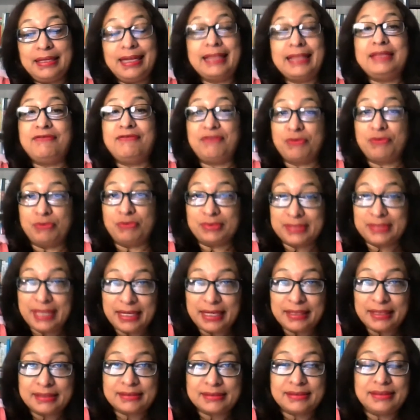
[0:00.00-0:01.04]
eh, de las
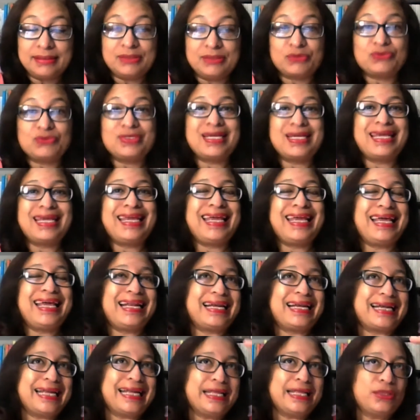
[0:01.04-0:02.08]
dificultades. Entonces,
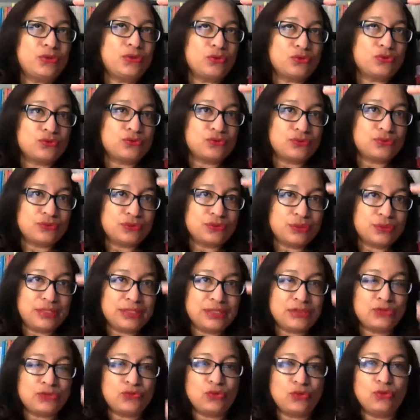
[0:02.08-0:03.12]
¿qué retos
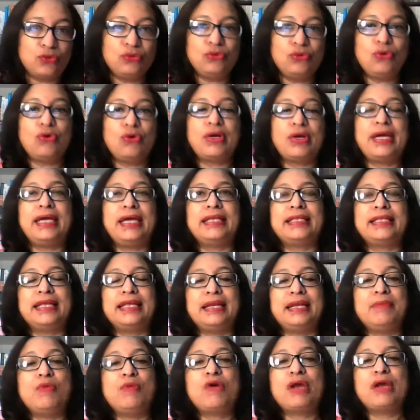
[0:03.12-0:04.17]
eh, son los
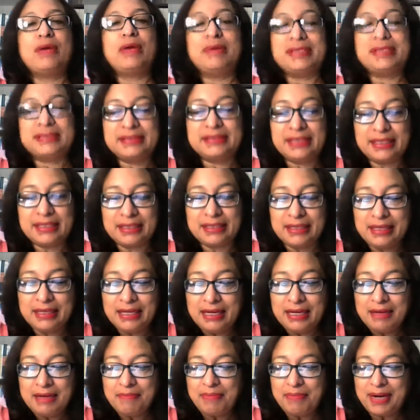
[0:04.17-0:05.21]
que tenemos que
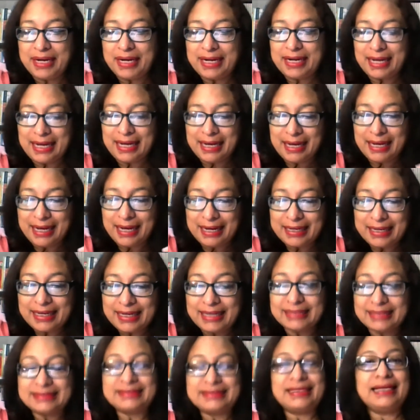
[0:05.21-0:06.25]
vencer para
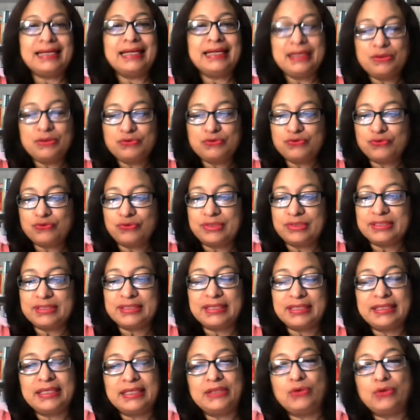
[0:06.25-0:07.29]
alcanzar el
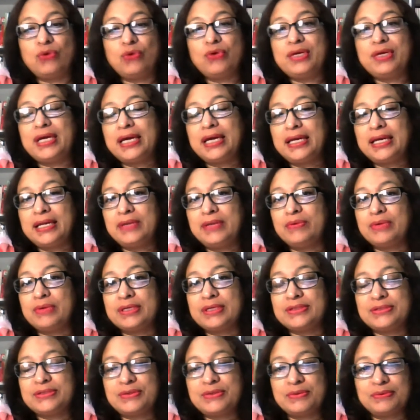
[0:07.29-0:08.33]
uso de esas tecnologías en
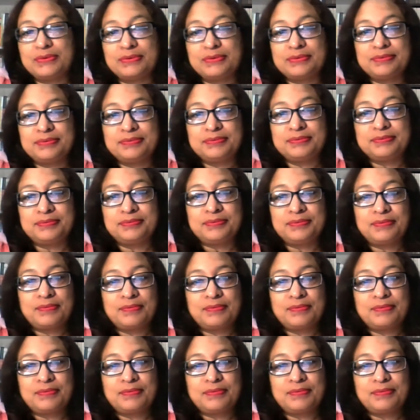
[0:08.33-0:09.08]
la educación?